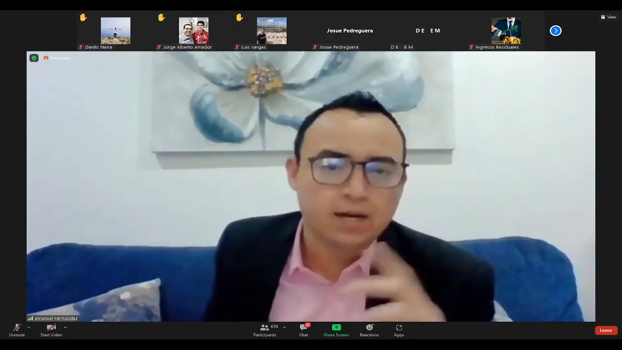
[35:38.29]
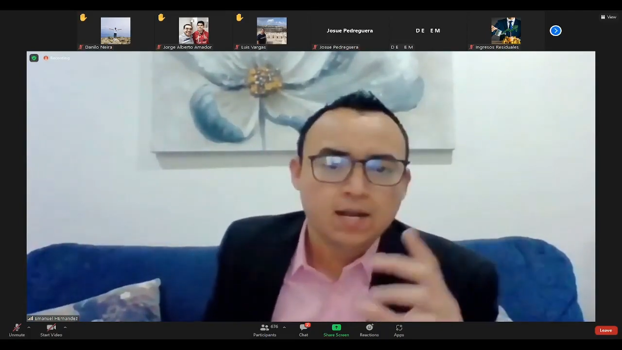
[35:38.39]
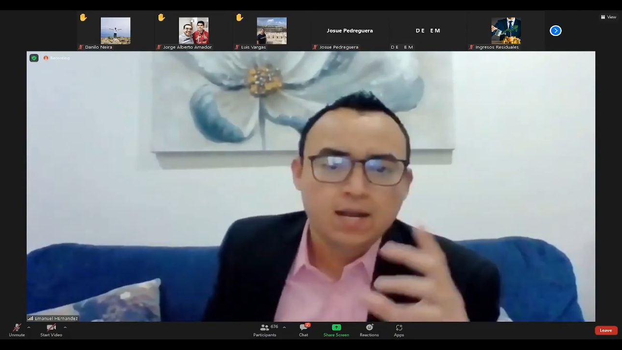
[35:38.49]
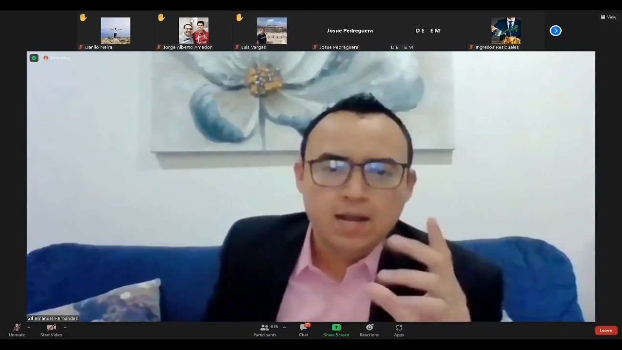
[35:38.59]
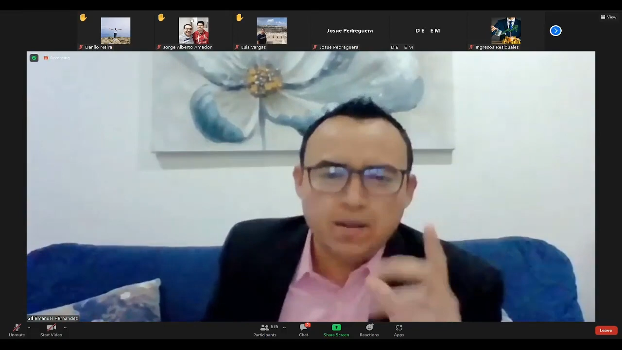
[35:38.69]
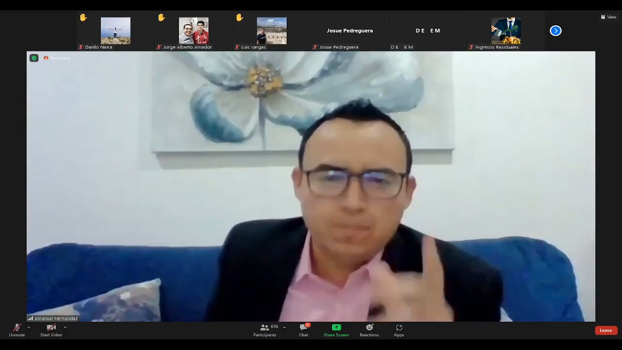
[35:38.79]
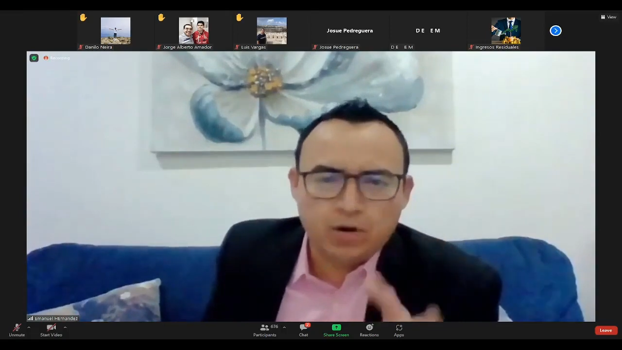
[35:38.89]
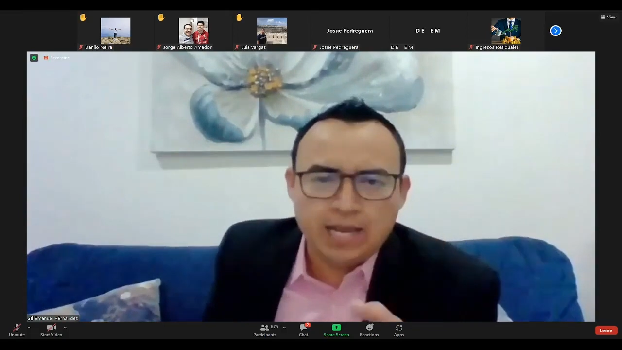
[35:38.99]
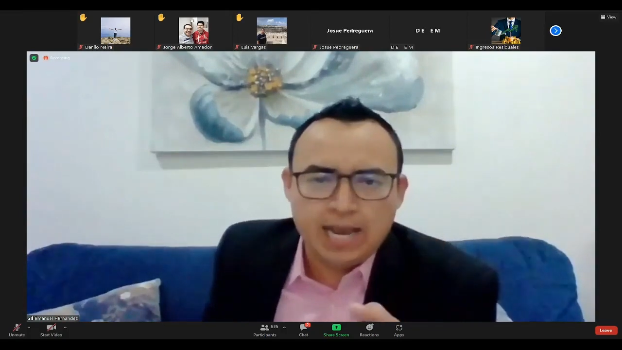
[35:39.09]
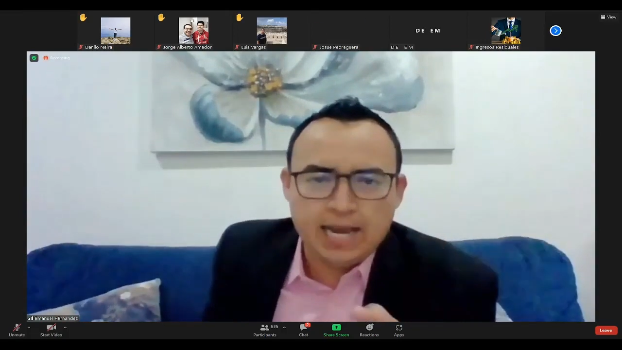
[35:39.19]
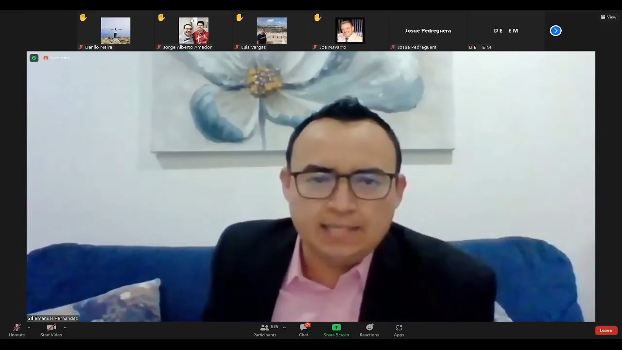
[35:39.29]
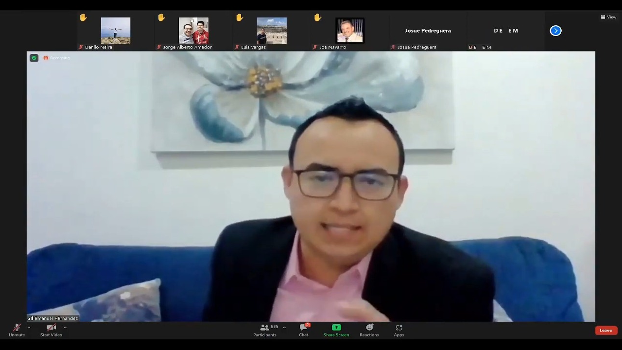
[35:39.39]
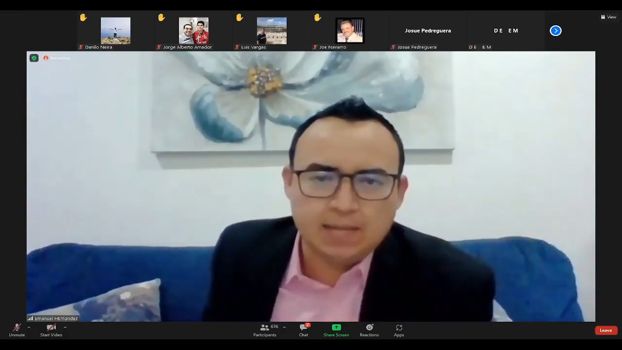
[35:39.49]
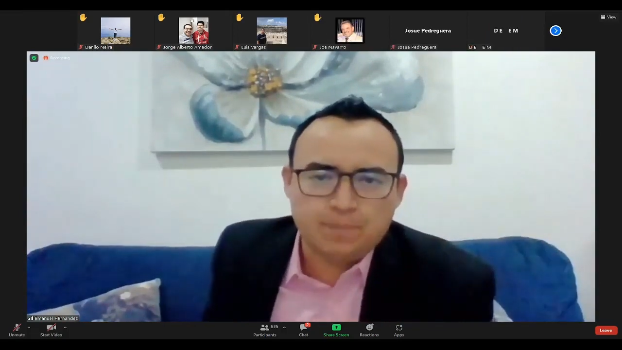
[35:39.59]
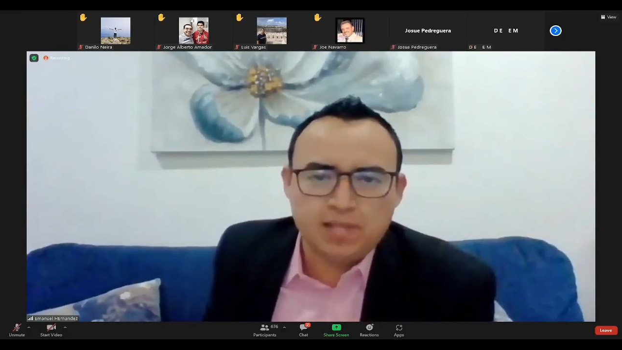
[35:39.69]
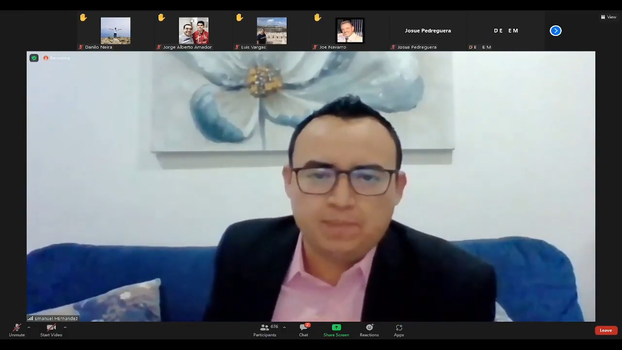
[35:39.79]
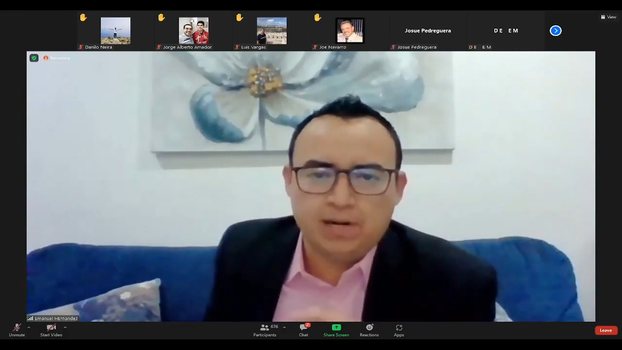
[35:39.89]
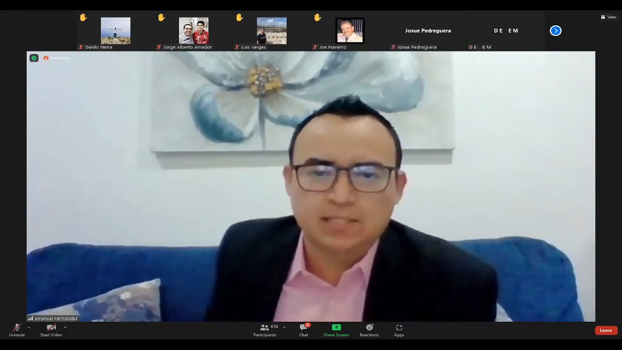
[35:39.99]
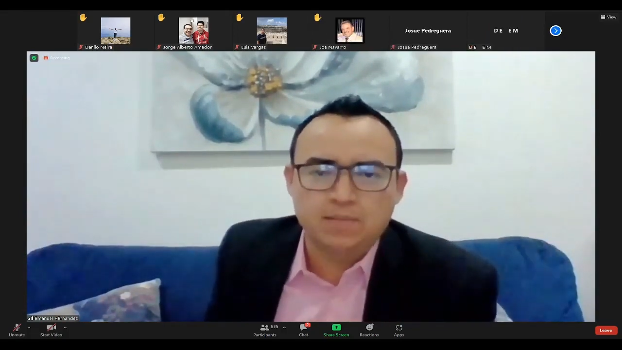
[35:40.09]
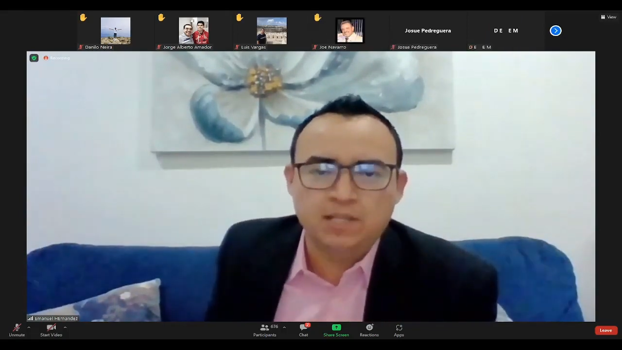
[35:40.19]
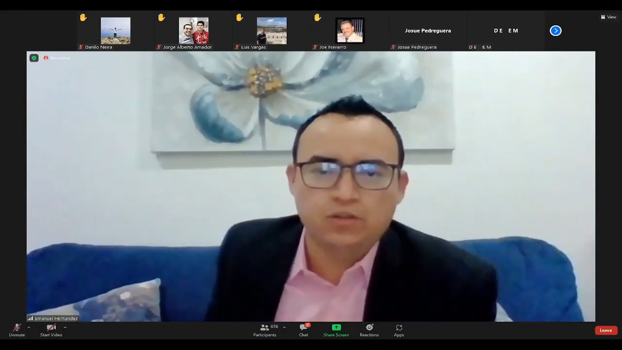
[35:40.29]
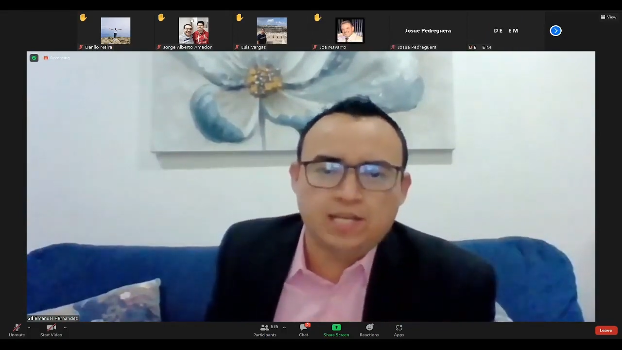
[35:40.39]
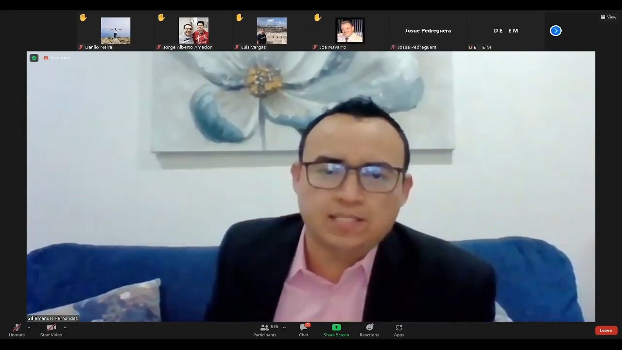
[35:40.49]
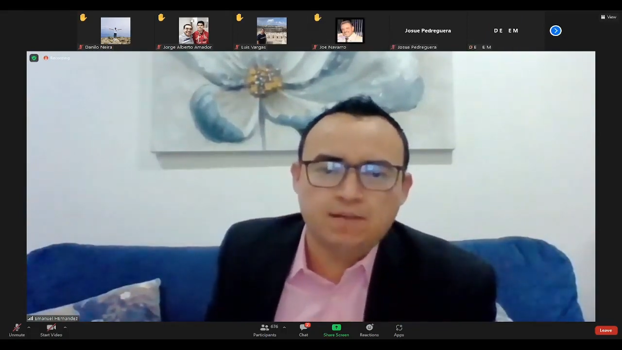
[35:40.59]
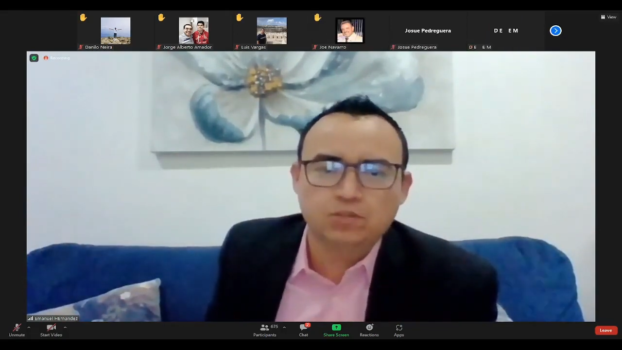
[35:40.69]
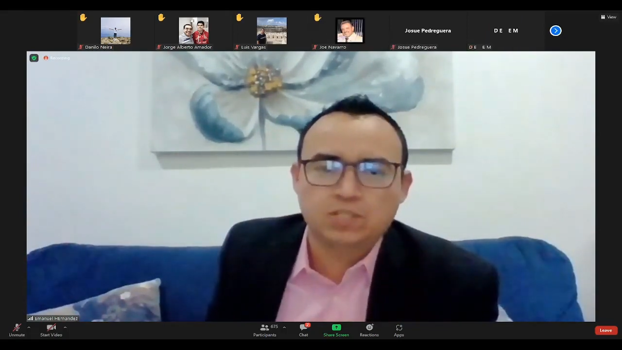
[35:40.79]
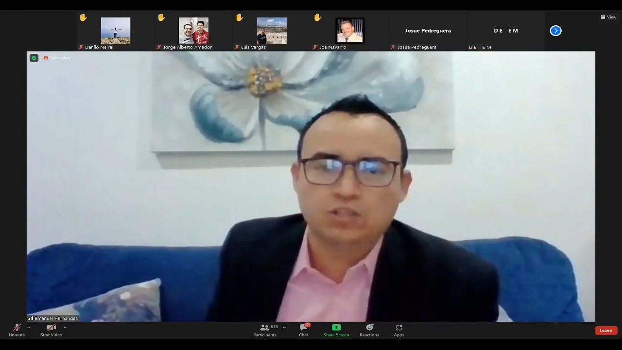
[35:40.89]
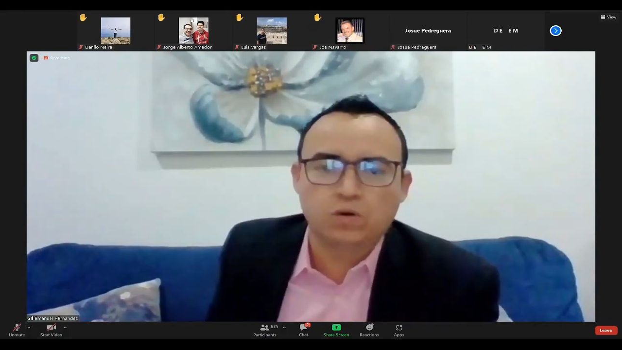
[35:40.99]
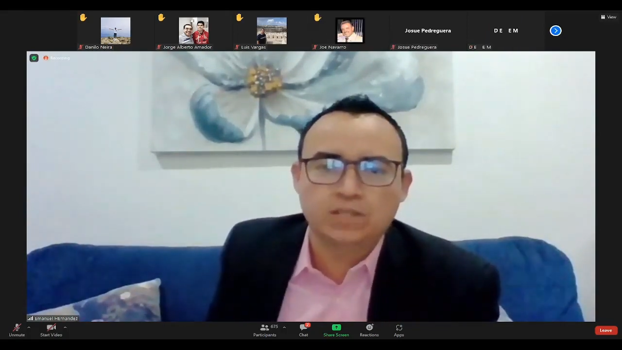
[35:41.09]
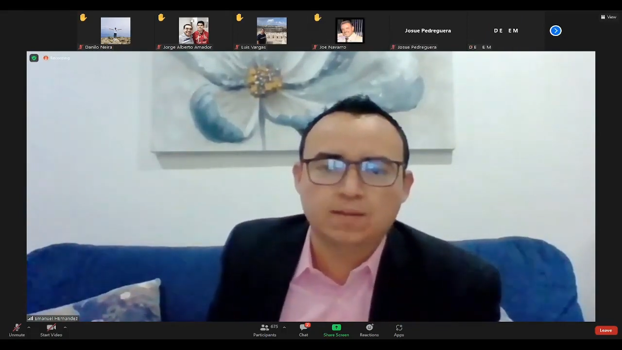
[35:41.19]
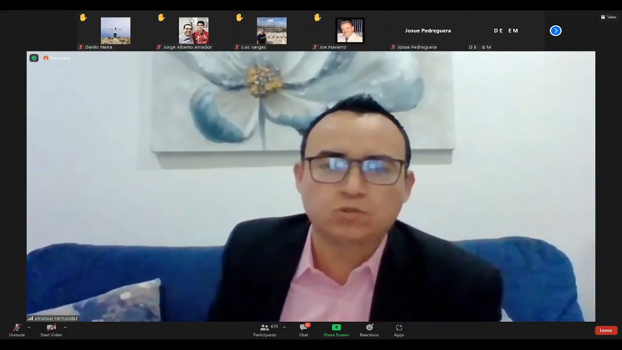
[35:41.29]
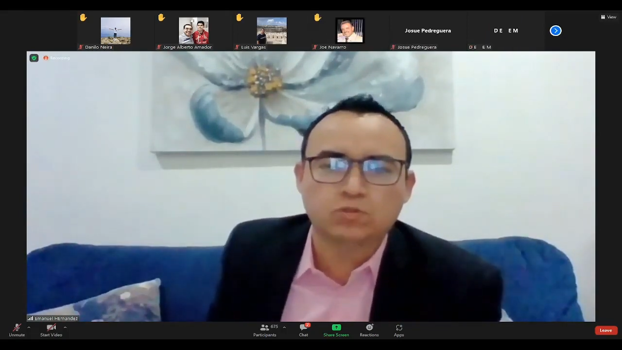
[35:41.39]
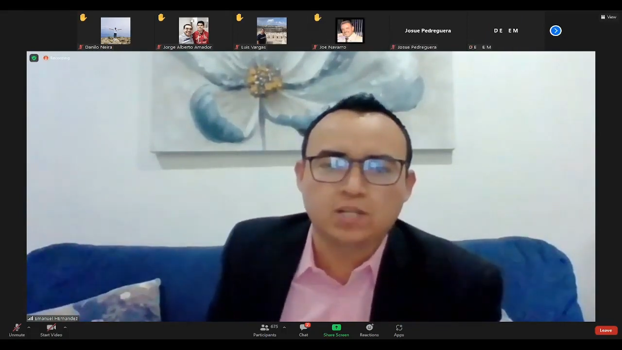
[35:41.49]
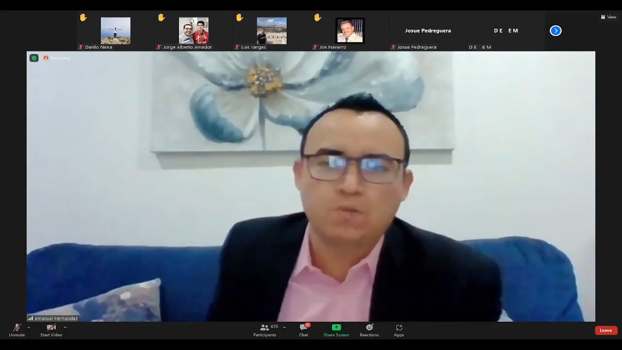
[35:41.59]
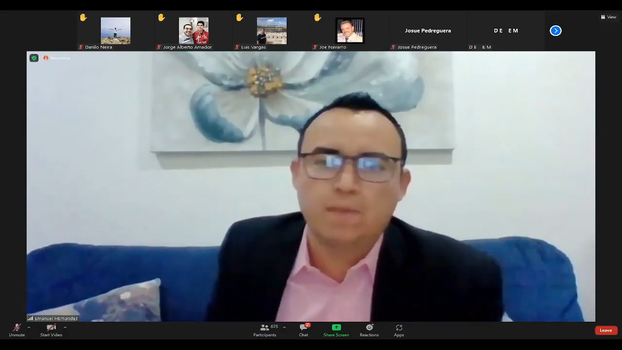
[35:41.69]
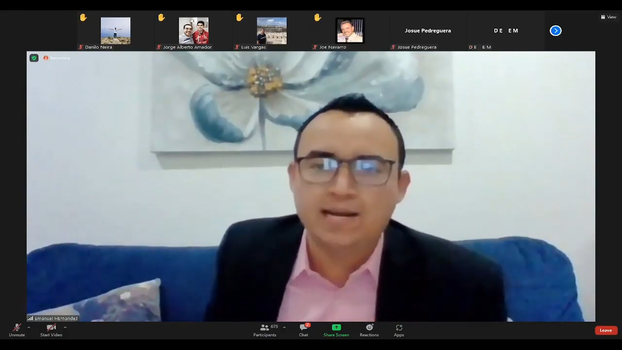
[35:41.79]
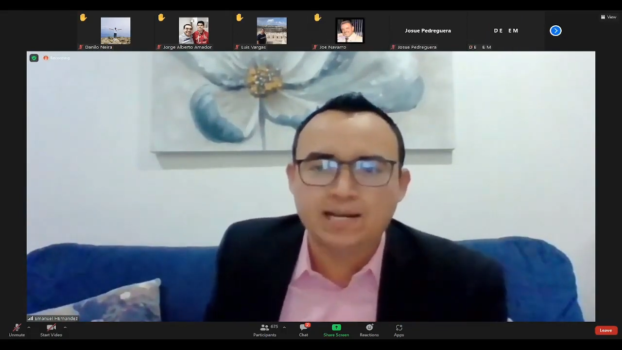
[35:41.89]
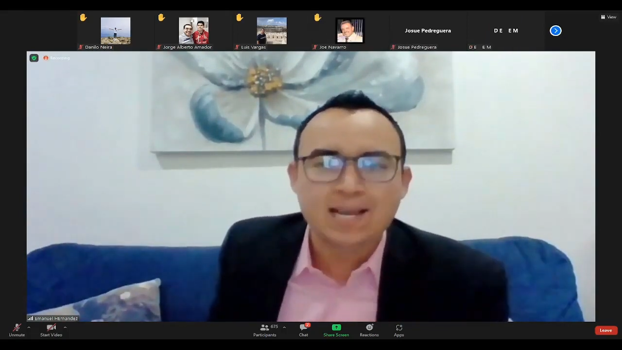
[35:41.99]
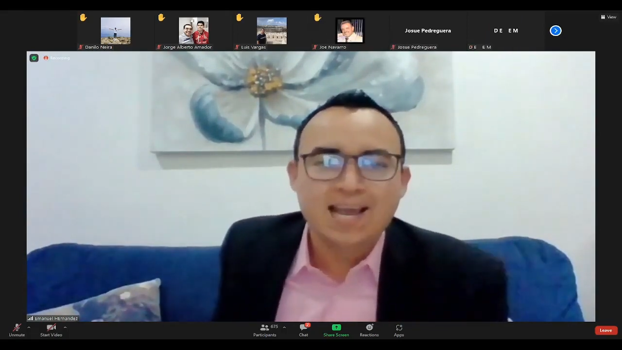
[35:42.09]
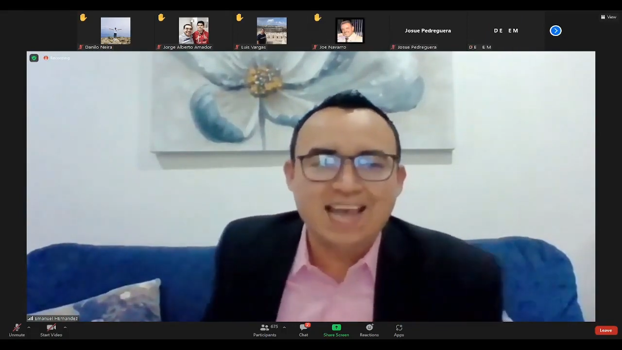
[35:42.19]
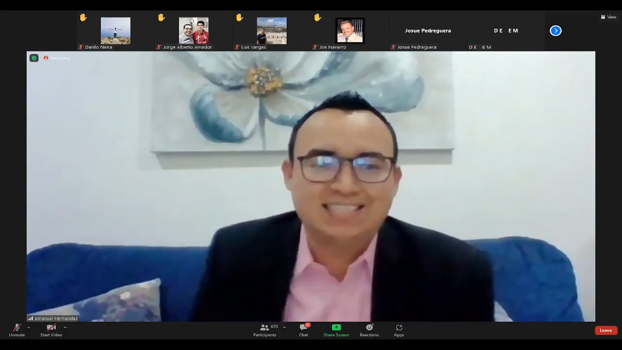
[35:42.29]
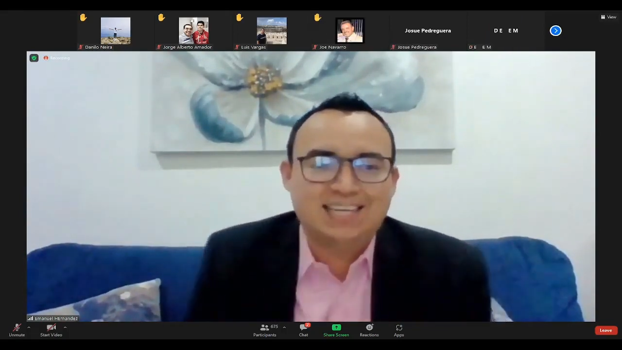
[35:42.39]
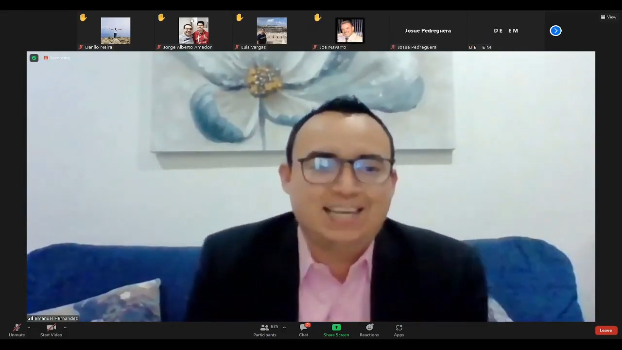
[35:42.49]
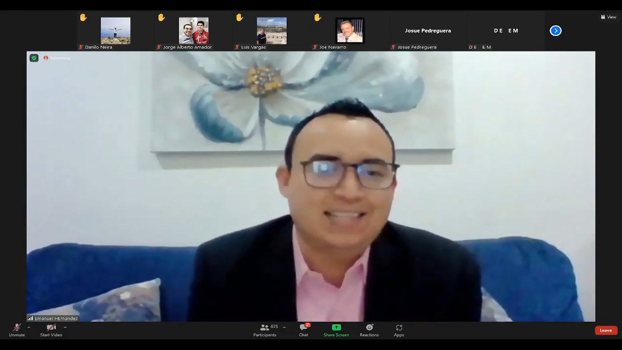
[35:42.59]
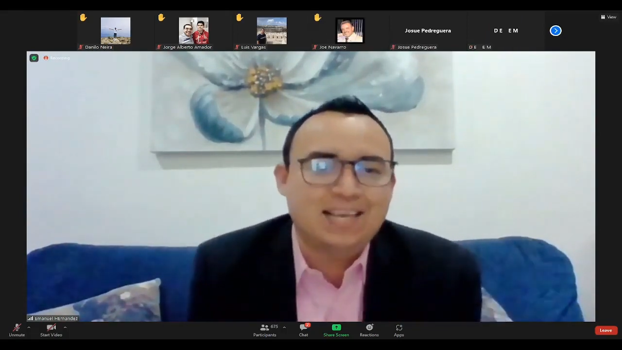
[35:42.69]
Eh, porque en esta etapa de prelanzamiento ya sabemos que solo estamos usando Binary. Excelente,